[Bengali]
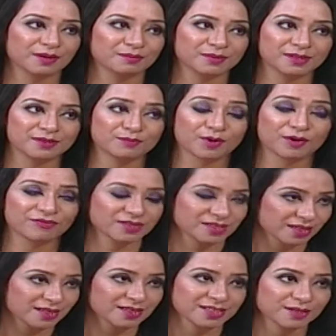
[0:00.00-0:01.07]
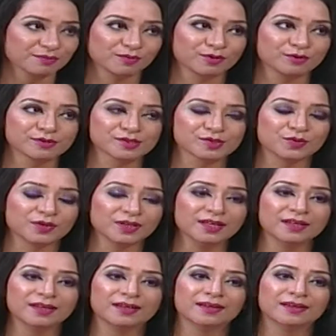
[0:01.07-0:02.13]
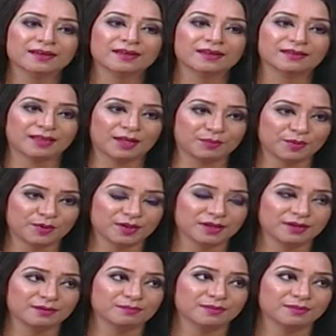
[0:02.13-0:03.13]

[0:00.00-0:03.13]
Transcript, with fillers: আমি প্রফেশনাল শেপ কোর্স করি তারপরে